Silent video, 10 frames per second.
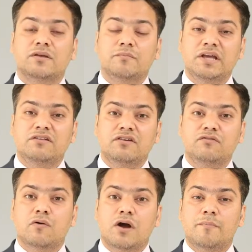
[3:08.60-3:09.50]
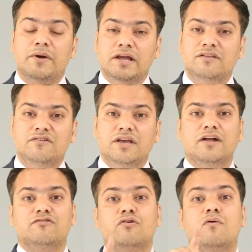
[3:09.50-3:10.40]
सभी चीज़ों का परहेज
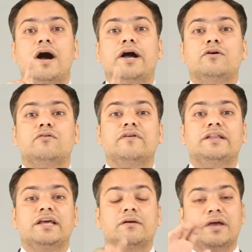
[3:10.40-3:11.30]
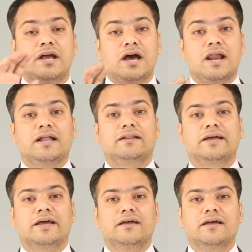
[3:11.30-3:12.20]
किया जो आयुर्वेदिक में कराते
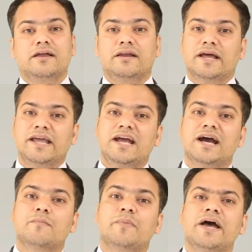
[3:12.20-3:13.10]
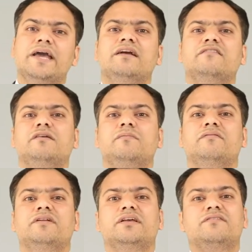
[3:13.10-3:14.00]
हैं नहीं कर पाए किसी भी
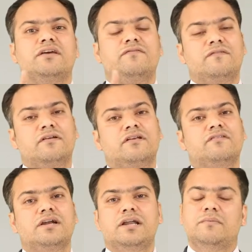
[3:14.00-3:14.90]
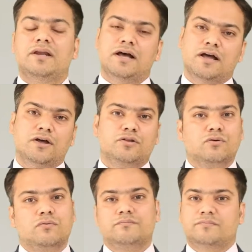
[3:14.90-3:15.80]
वजह से फिर रिजल्ट नहीं मिला
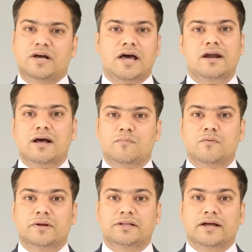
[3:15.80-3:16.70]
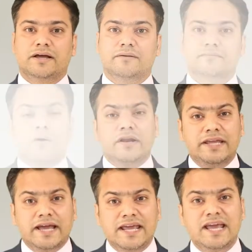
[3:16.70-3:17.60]
तो कारण आपको पता है और
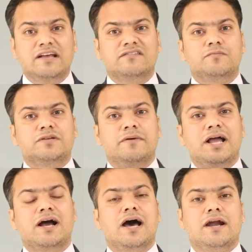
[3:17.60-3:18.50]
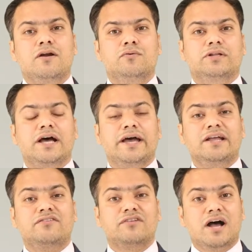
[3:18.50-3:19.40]
यही एक सबसे बड़ा कारण होता
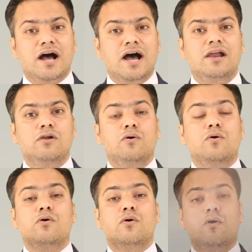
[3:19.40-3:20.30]
है जहां लोग